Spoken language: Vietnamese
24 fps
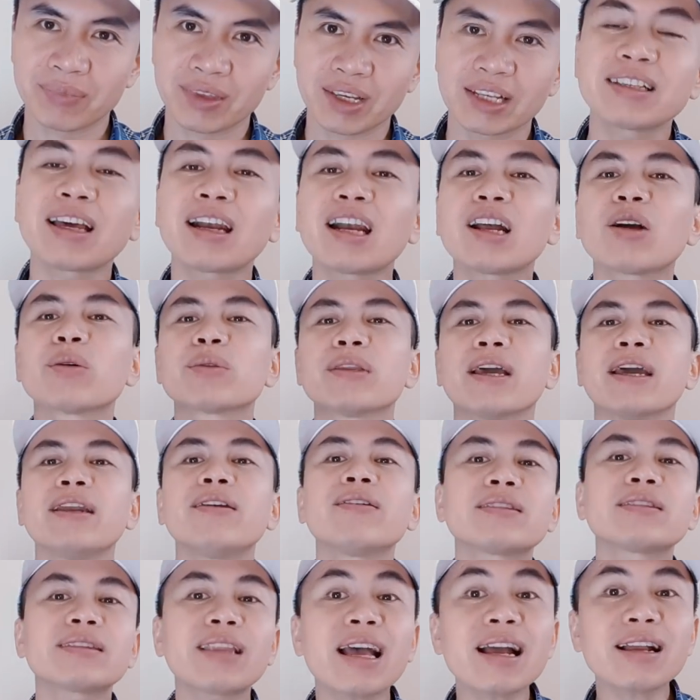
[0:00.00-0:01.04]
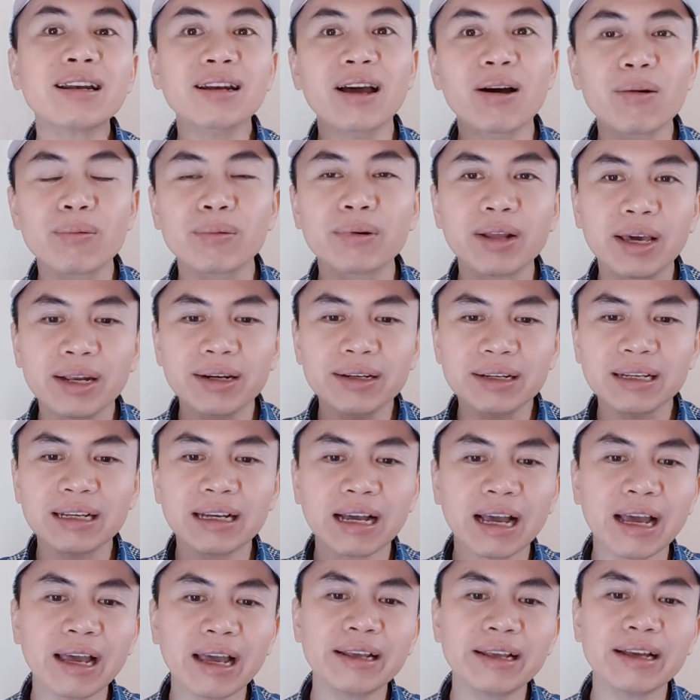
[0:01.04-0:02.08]
cái giá đất cụ thể nó tác động đến
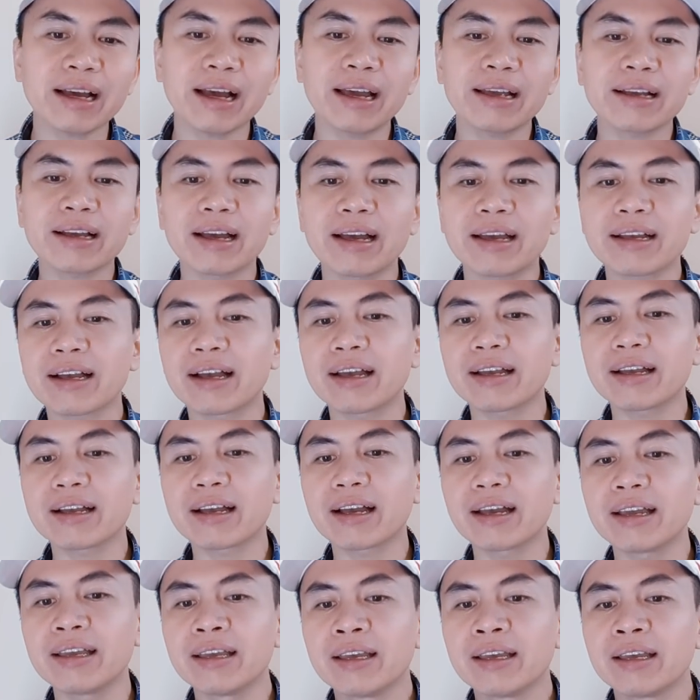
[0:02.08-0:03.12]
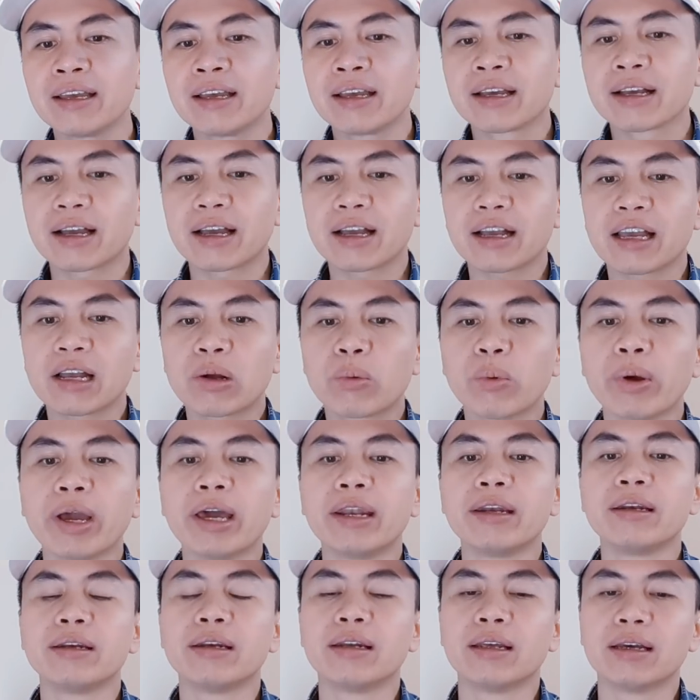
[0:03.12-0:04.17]
cái cái cái cái cái cái cái
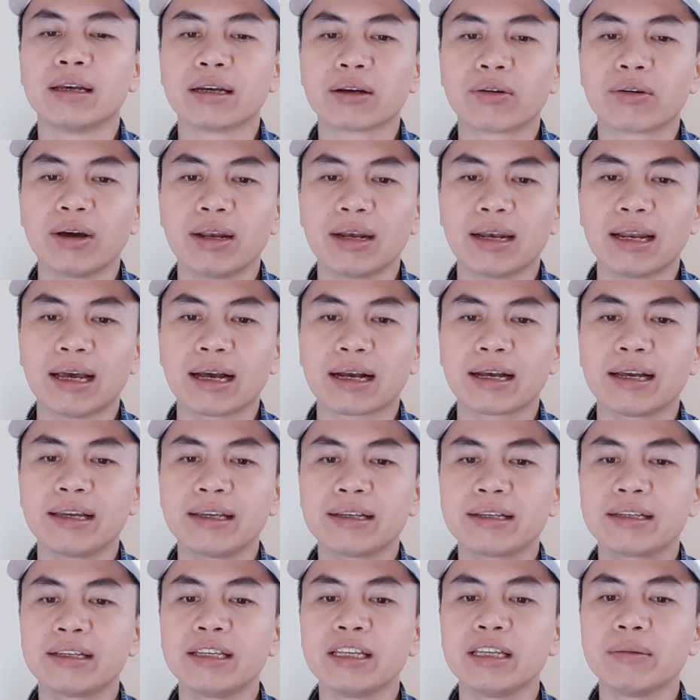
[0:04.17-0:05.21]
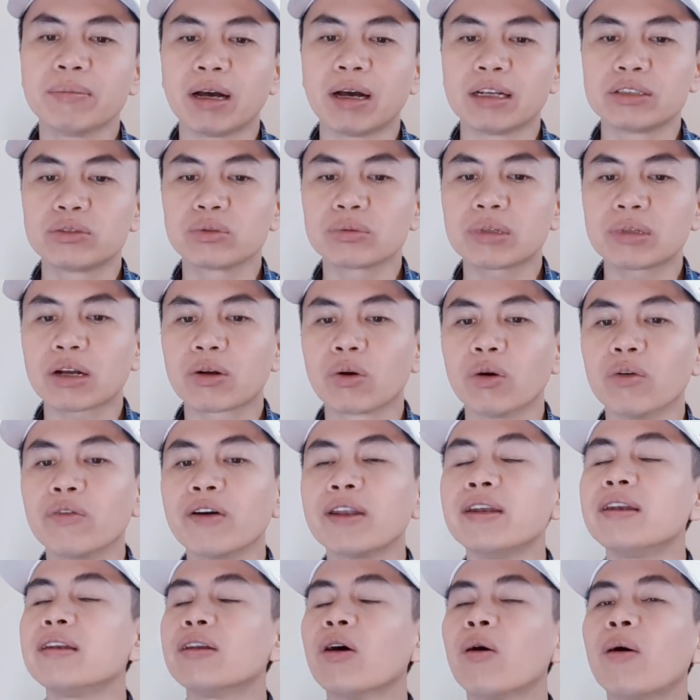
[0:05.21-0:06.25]
quyền ờ, gọi là cái khi mà chúng ta cổ
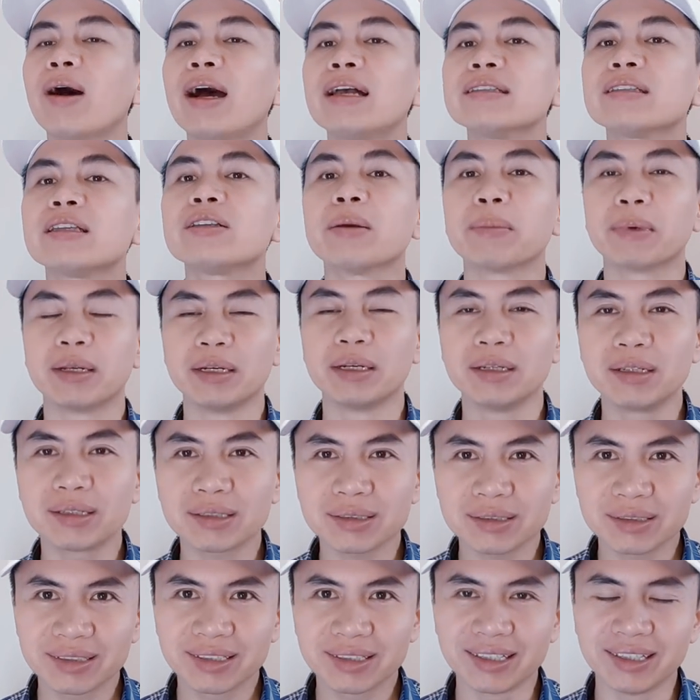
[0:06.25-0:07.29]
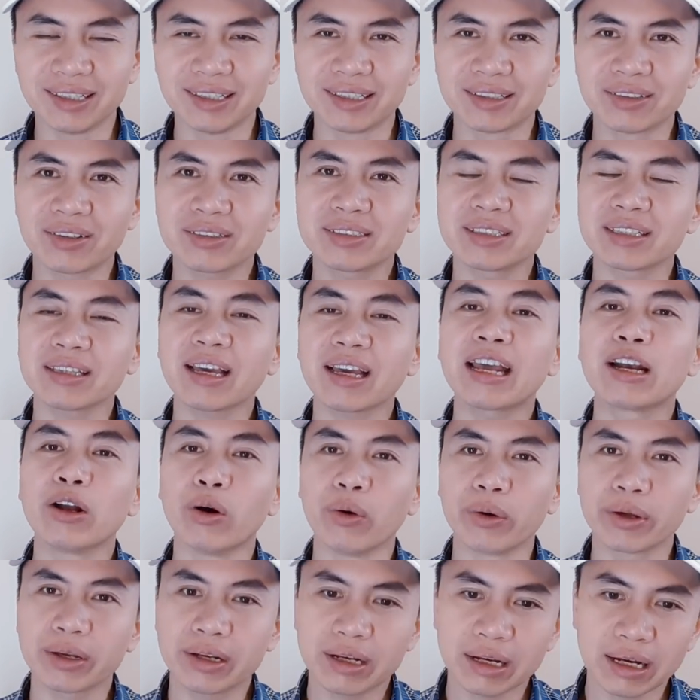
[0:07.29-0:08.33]
phần hóa doanh nghiệp nhà nước thì nó sẽ thay
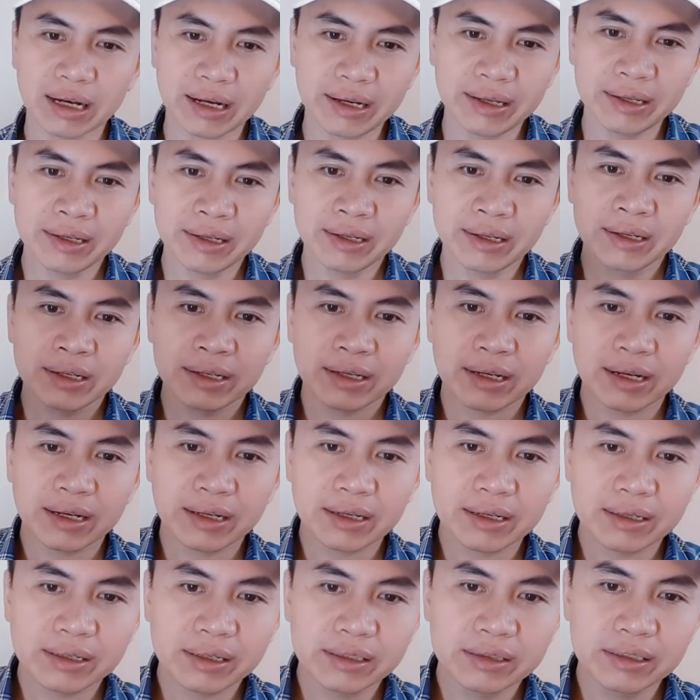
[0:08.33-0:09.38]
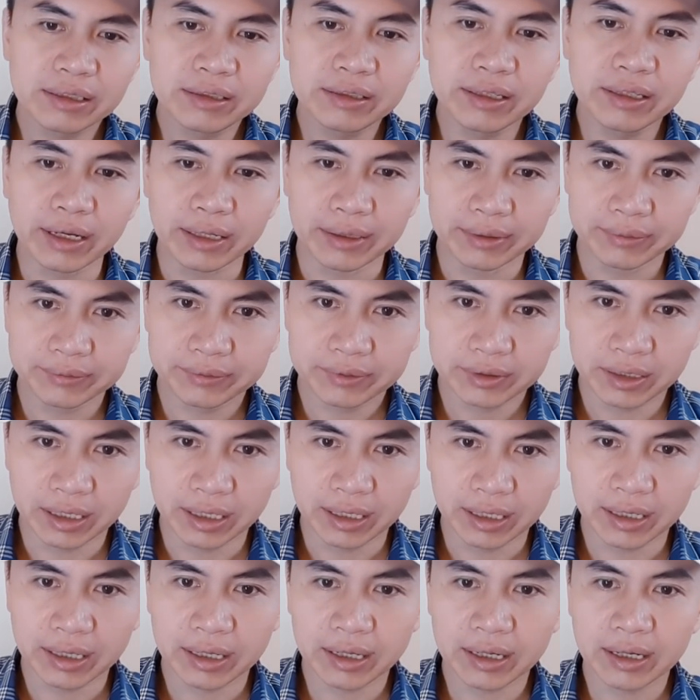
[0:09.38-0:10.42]
đổi cái cái cái cái tính tiền
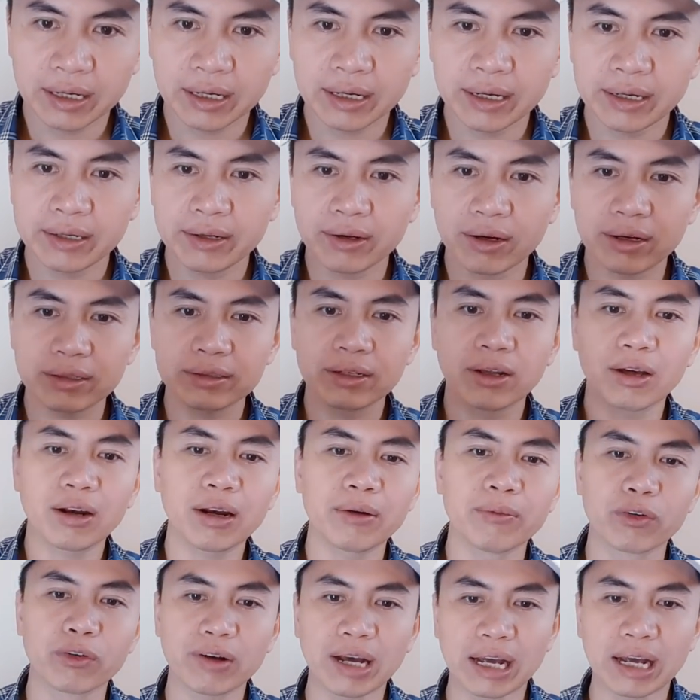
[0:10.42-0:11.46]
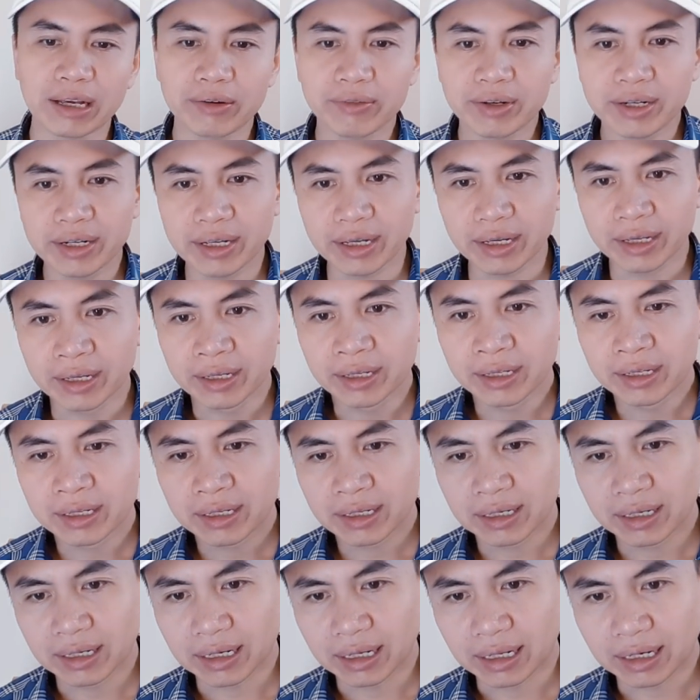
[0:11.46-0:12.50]
đấy đó đó là một vài cái vấn đề
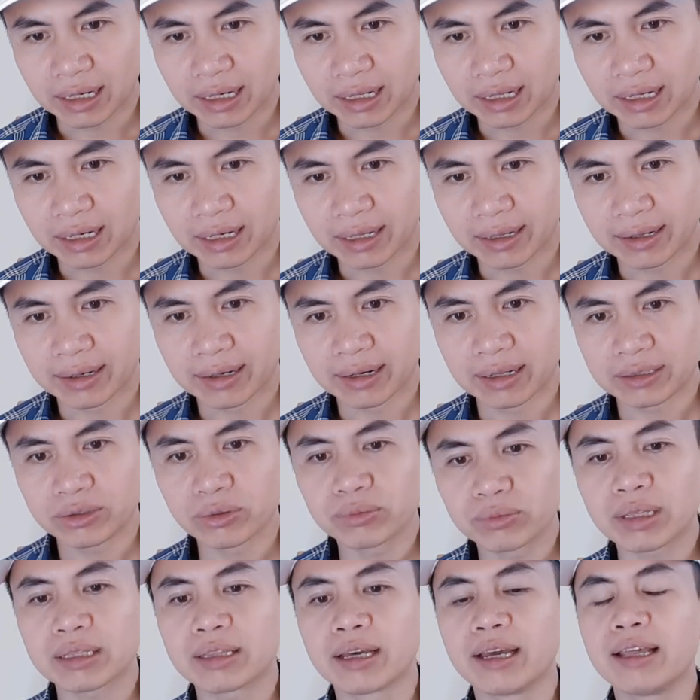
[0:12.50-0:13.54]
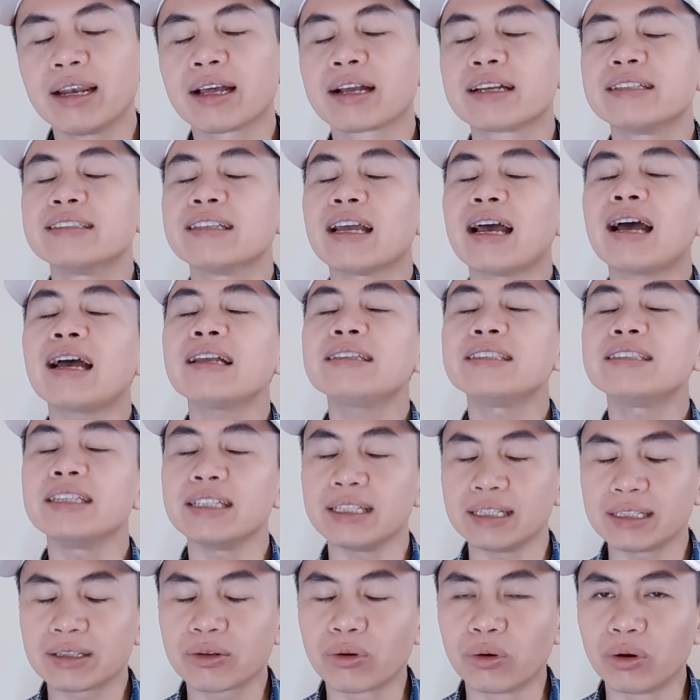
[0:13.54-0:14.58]
là là là là chúng ta thấy là cái giá
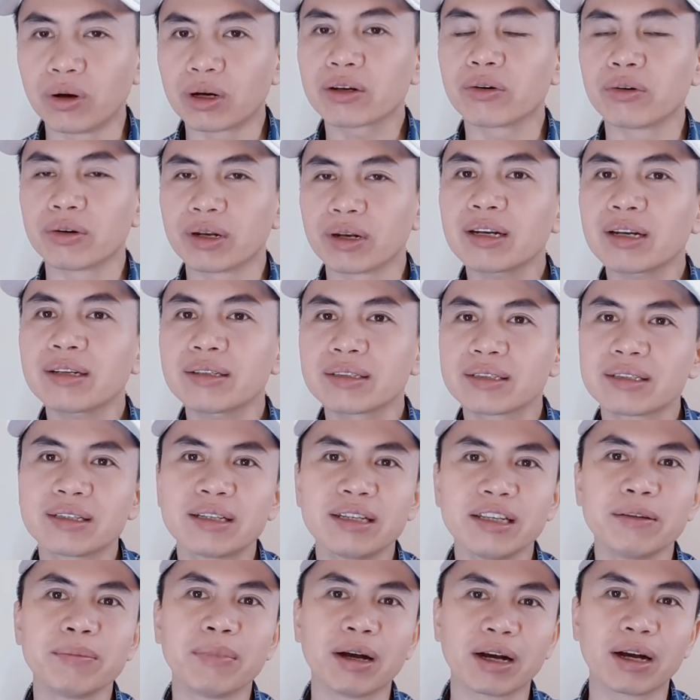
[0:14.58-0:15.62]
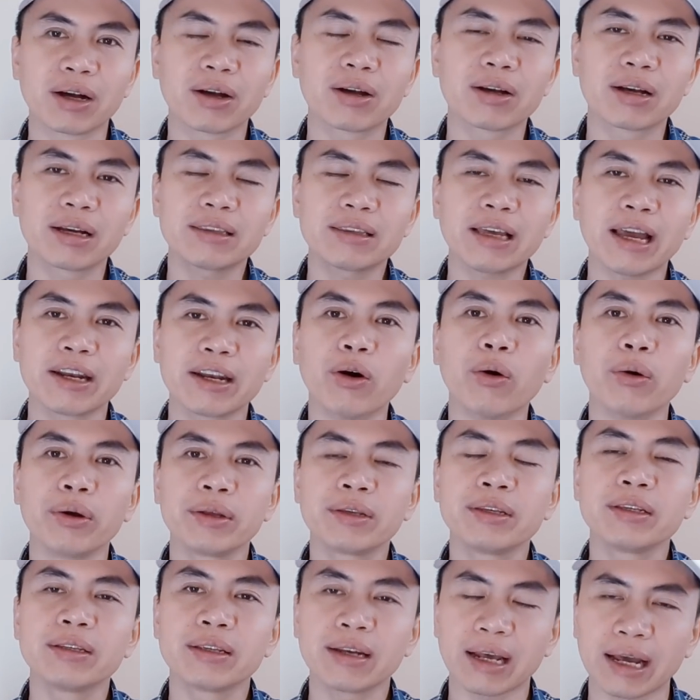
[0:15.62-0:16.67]
trị của của đất khi mà cái thay đổi
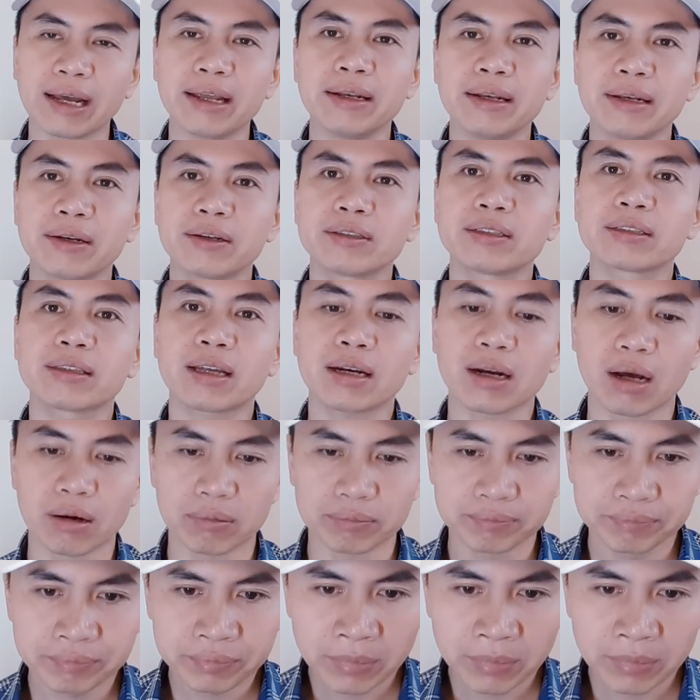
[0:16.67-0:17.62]
như thế này nó sẽ tác động